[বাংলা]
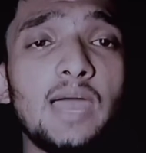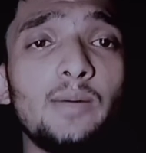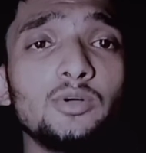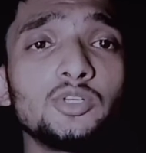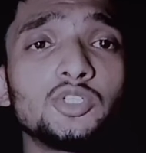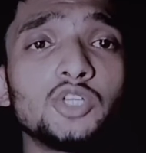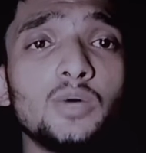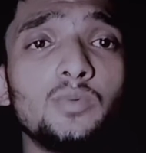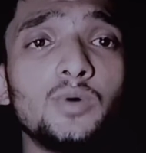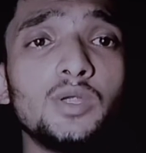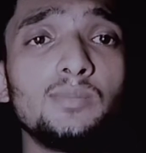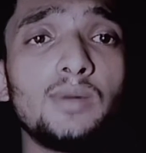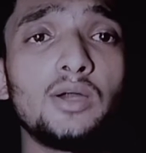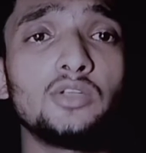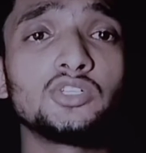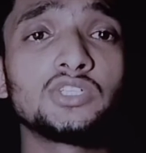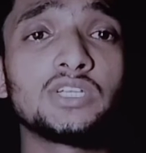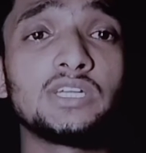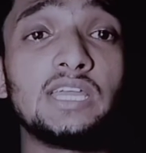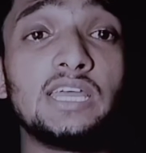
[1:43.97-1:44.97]
এবং সফল
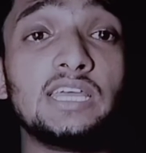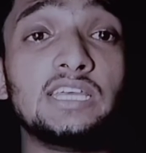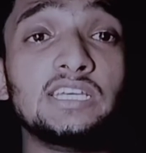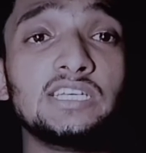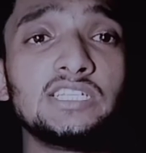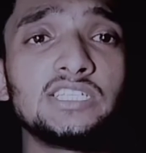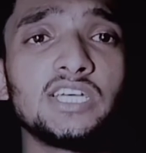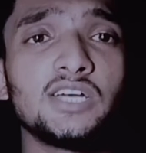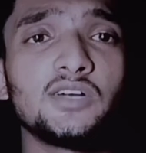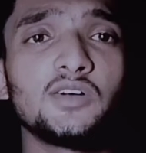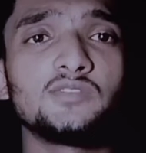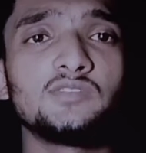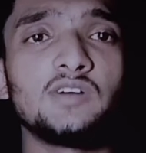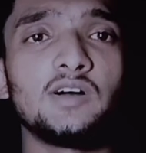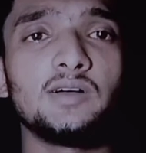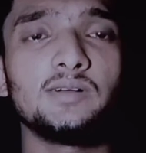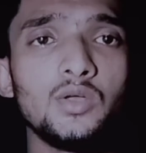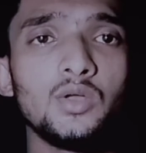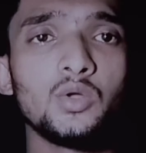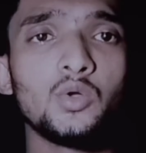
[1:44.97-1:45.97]
মানুষকে নিয়ে হিংসা
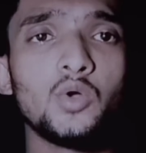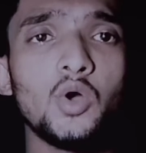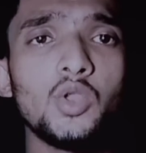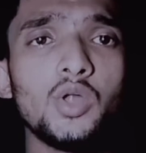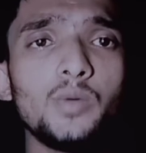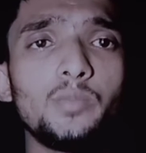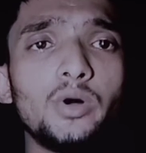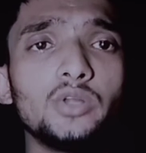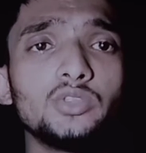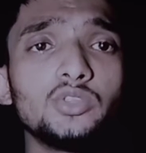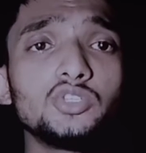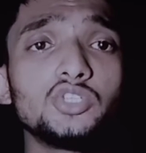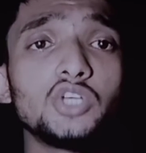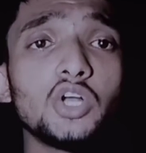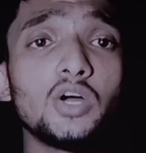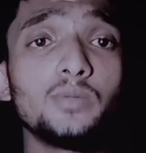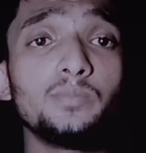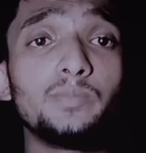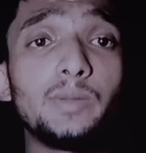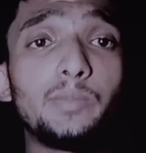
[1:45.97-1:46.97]
করা কোনো বন্ধু
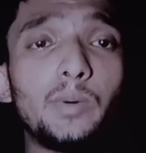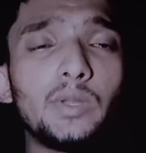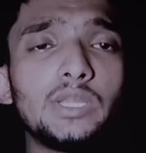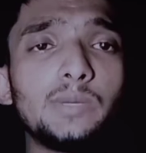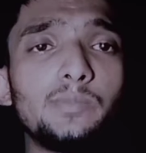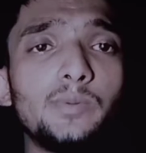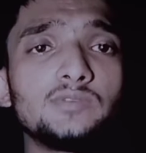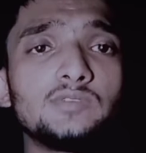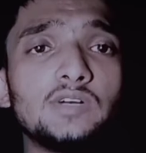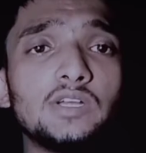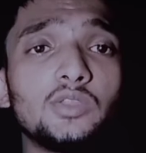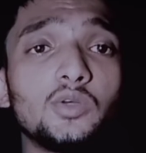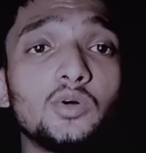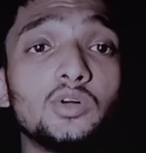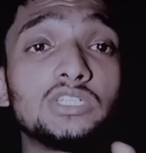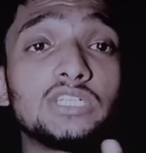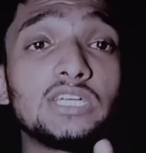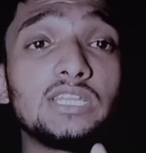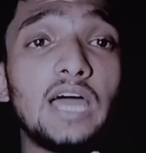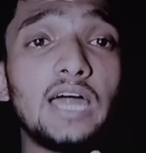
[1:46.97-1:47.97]
যখন বিপদে পড়বে
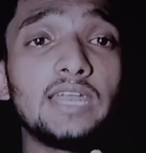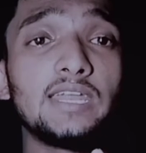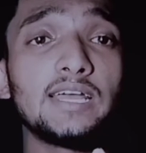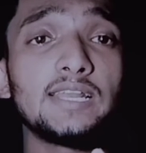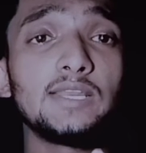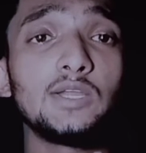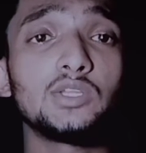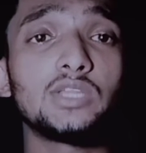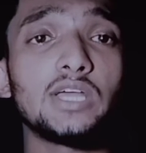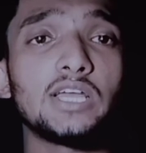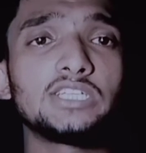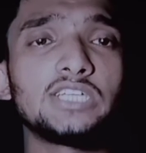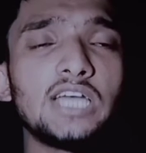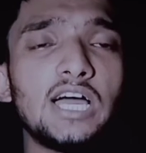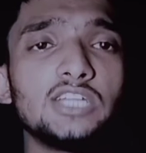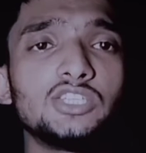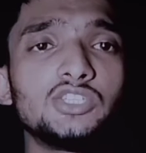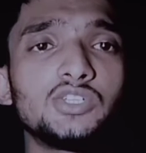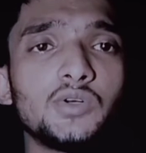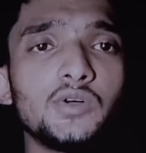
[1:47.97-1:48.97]
তখন সে না ডাকলেও তাকে
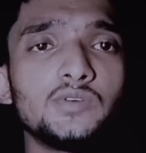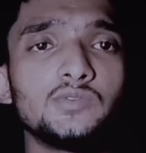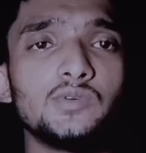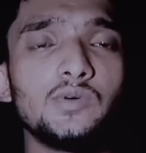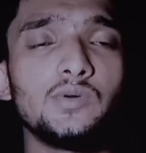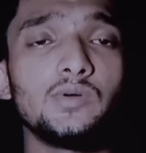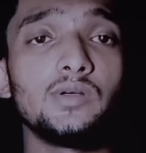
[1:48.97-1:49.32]
সাহায্য করো